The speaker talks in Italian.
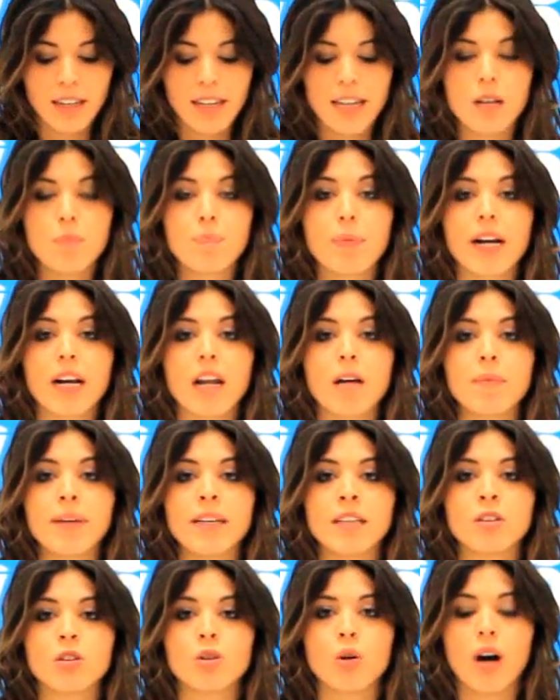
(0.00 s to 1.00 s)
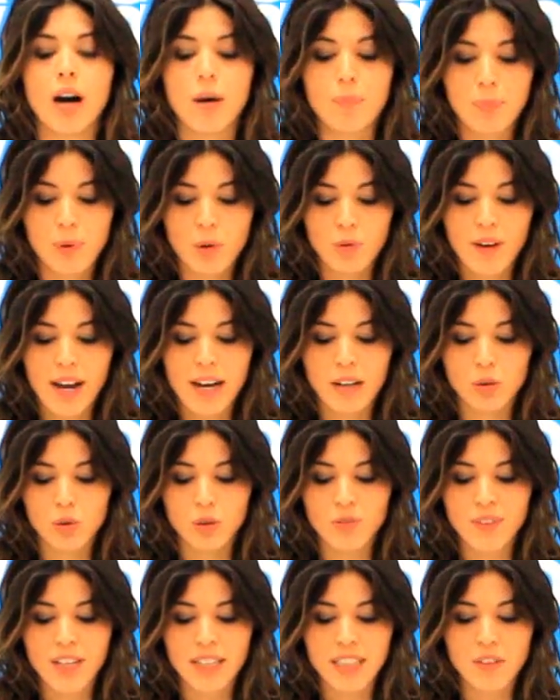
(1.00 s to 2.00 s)
Il Parlamento ha
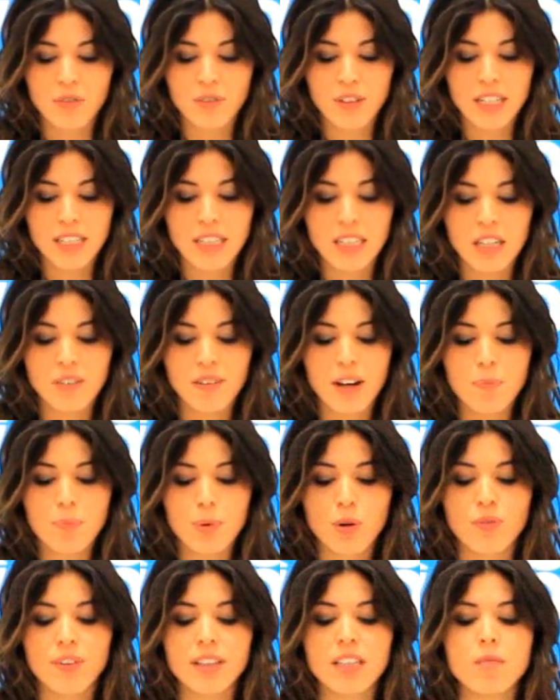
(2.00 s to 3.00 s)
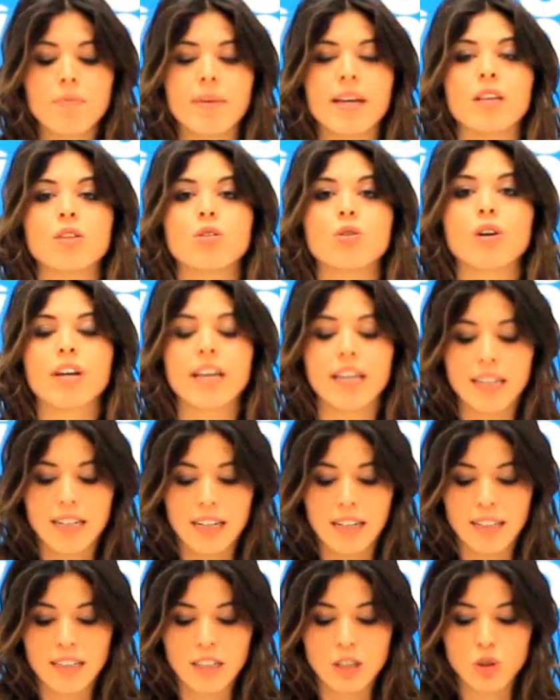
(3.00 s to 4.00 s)
approvato in via definitiva il provvedimento che
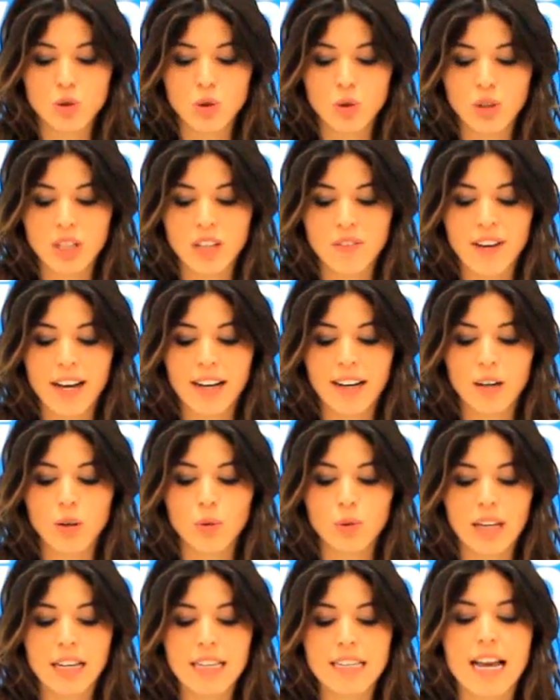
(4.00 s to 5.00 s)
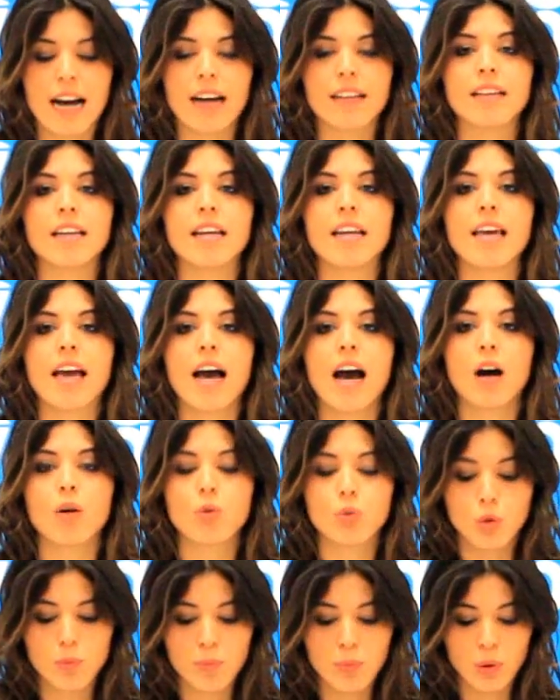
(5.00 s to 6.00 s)
nelle regioni vengano tagliate le
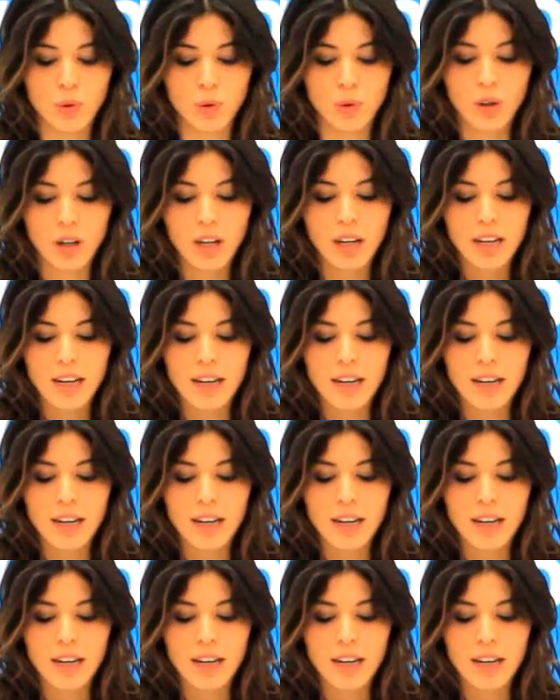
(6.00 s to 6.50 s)
auto blu,